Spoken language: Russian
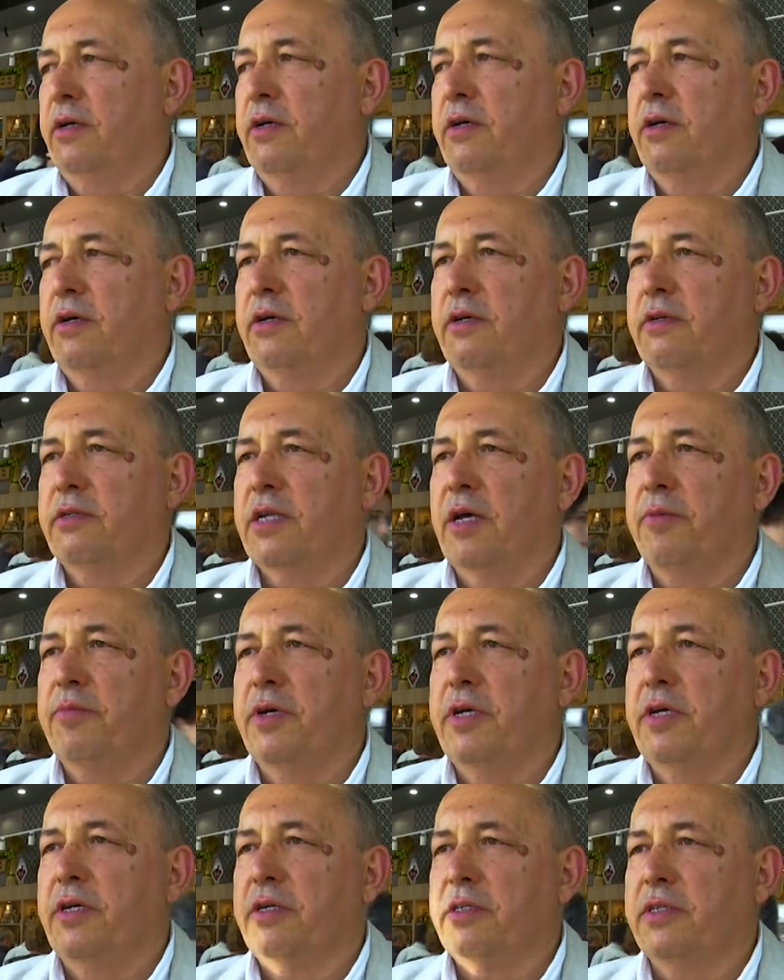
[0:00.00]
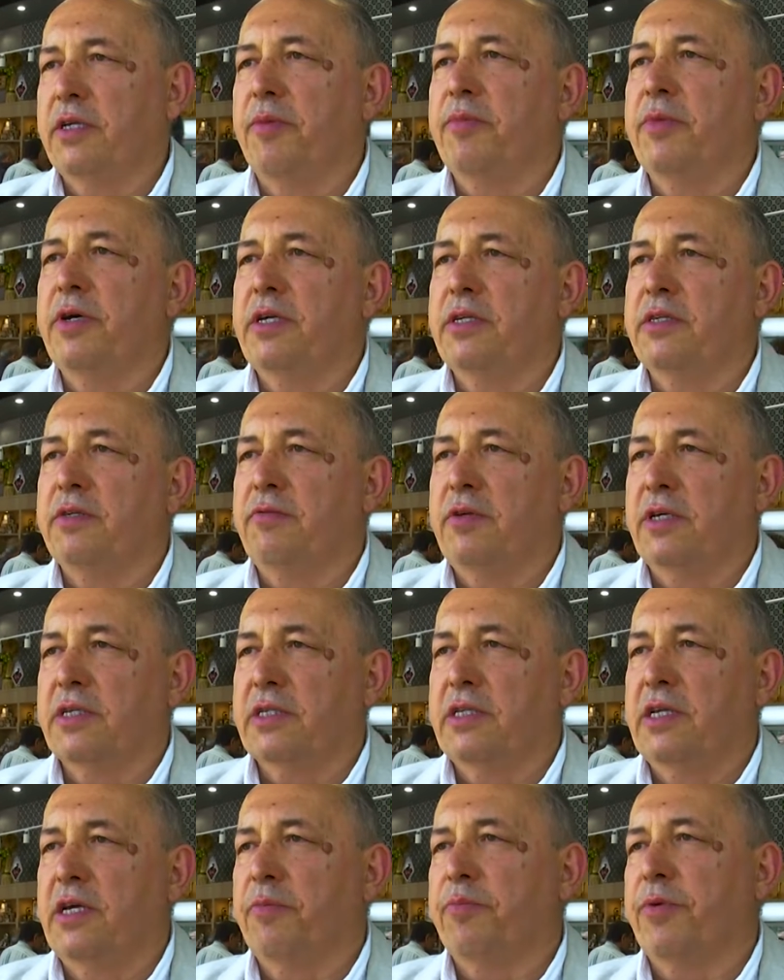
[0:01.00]
Э, самые, самые
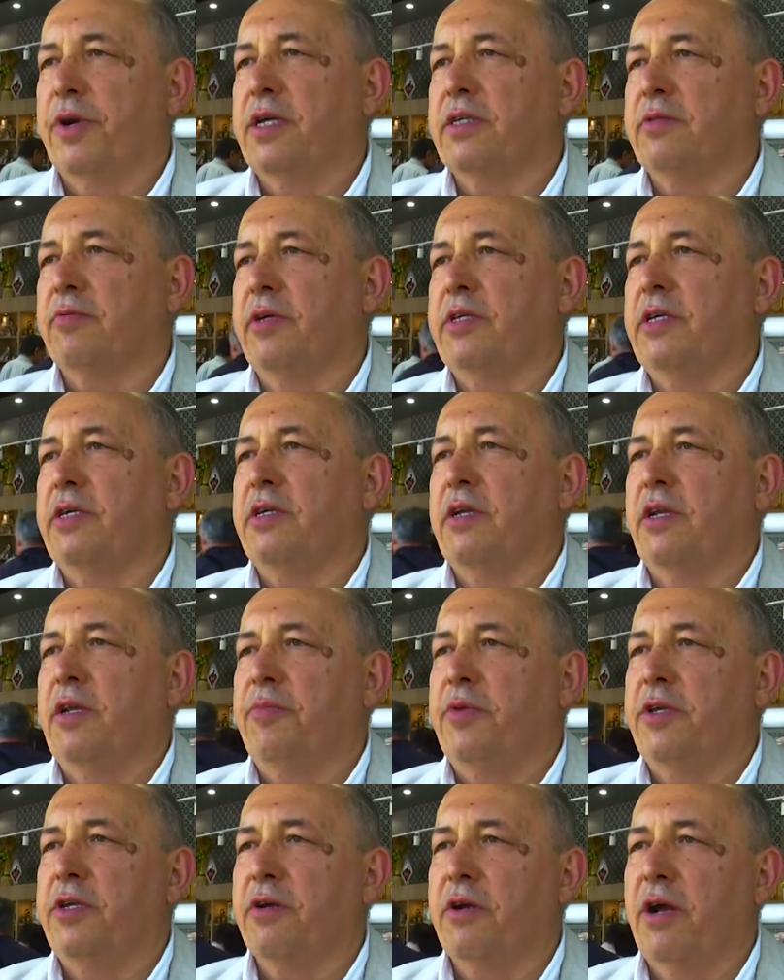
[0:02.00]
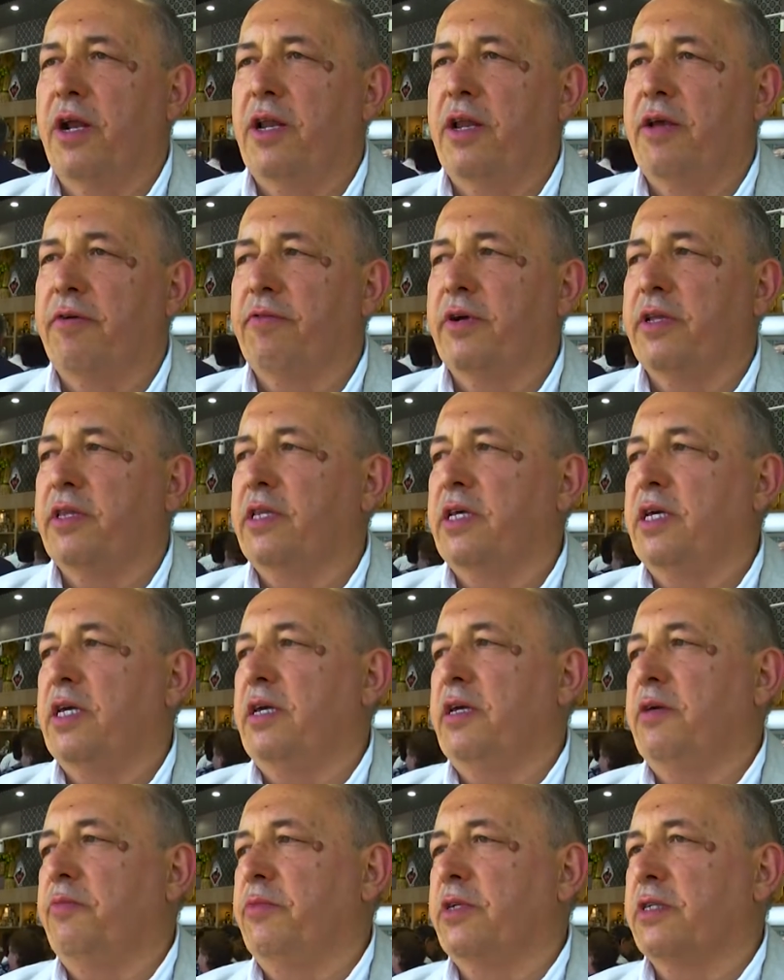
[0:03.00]
известные производители минеральной
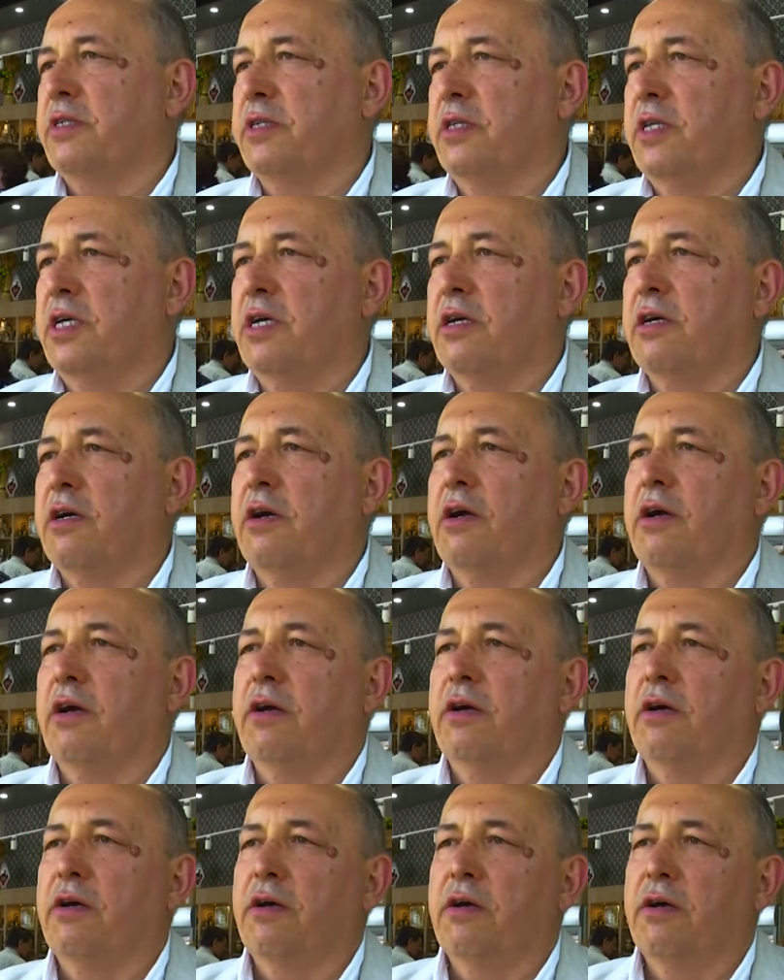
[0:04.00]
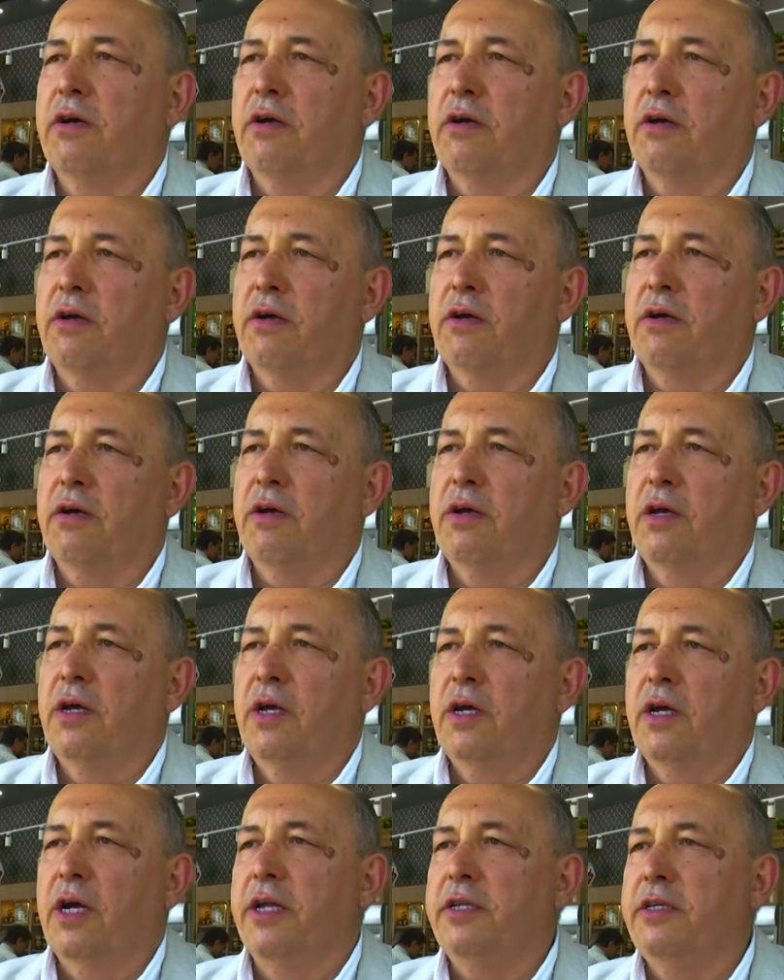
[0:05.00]
воды, мясных, э,
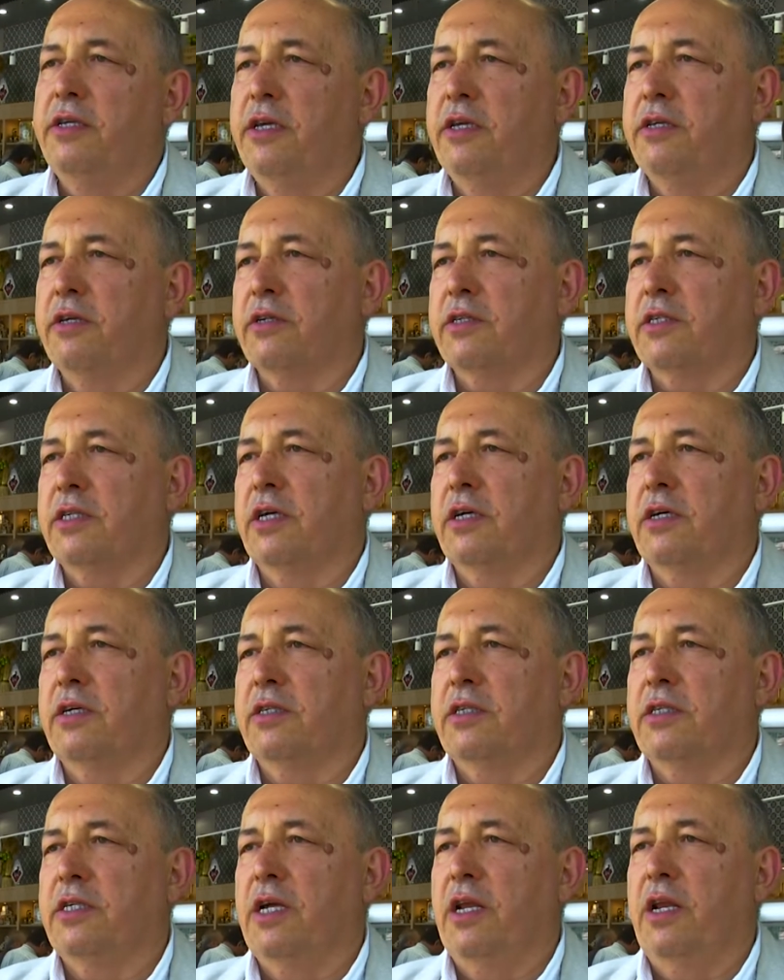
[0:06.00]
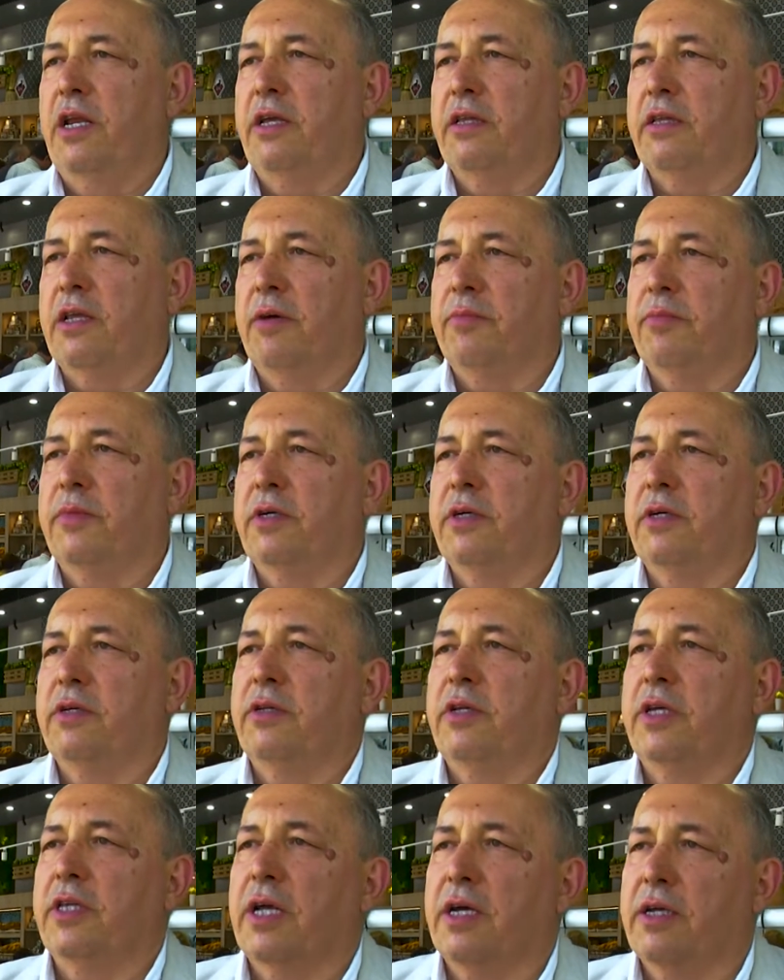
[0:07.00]
кондитерских изделий там, э,
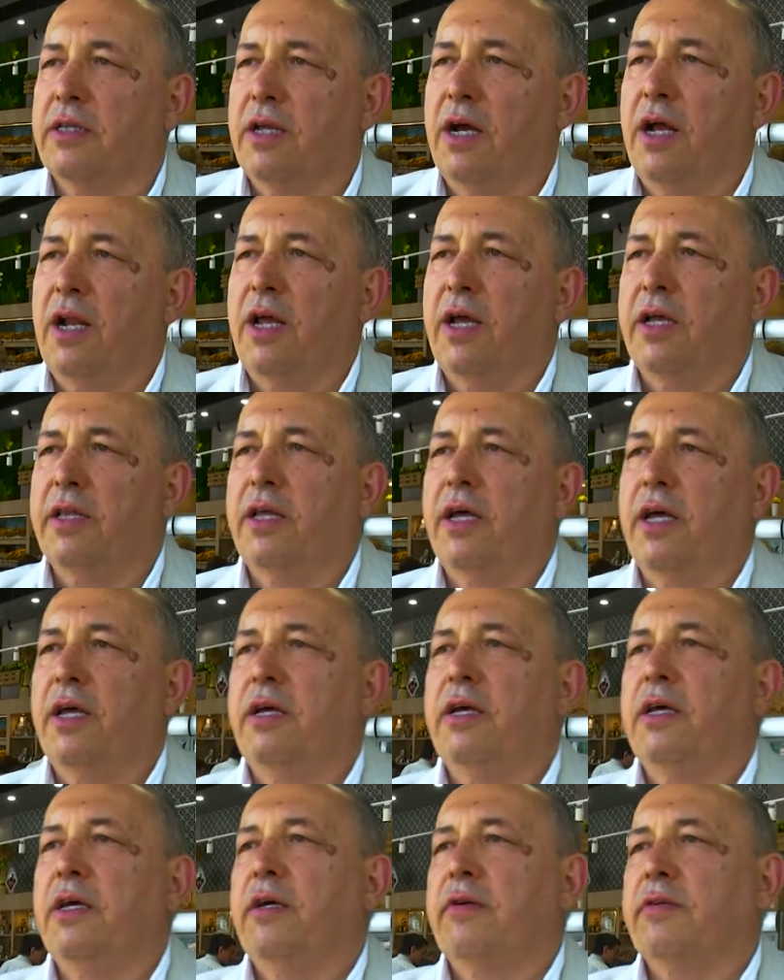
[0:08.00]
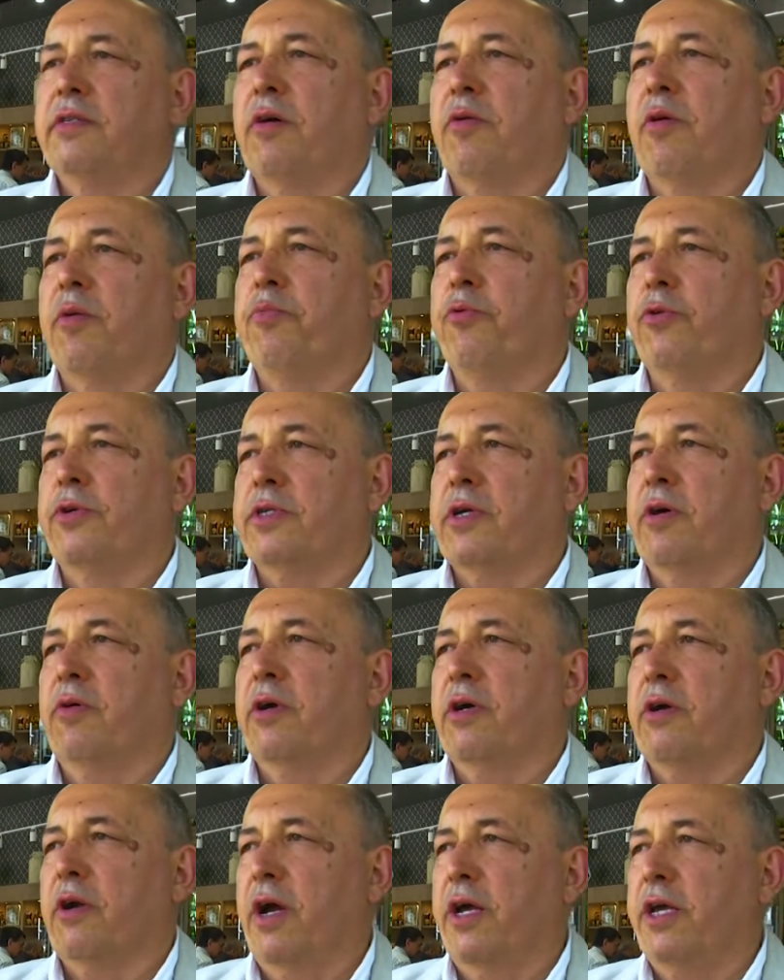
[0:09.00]
ну и так далее, да,
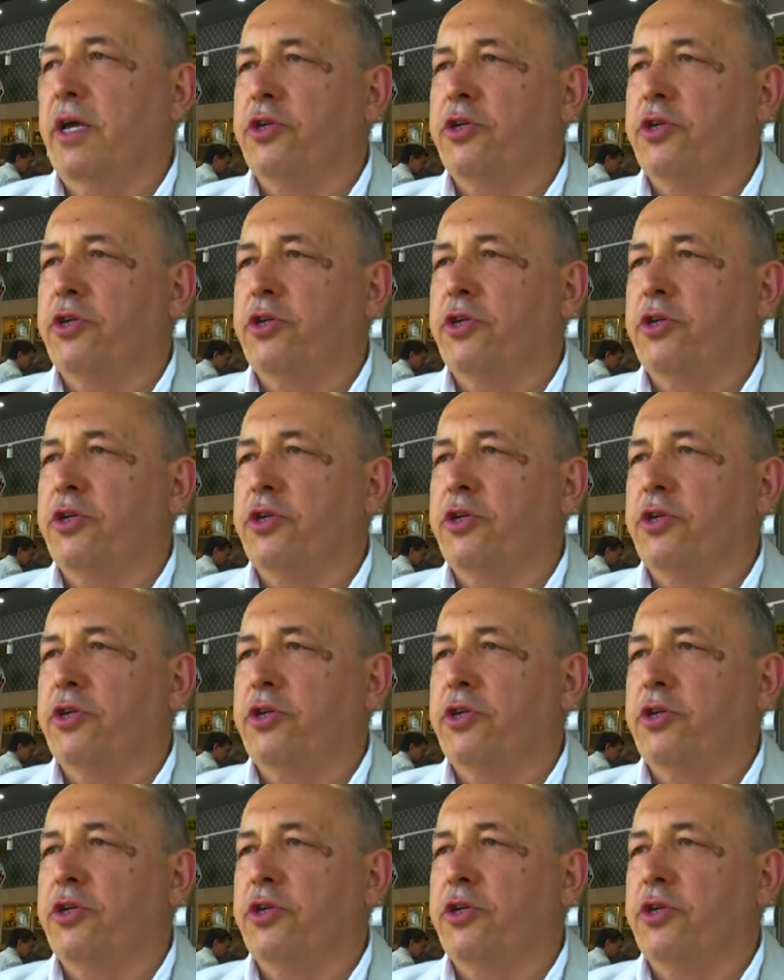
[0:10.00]
Ставропольского края.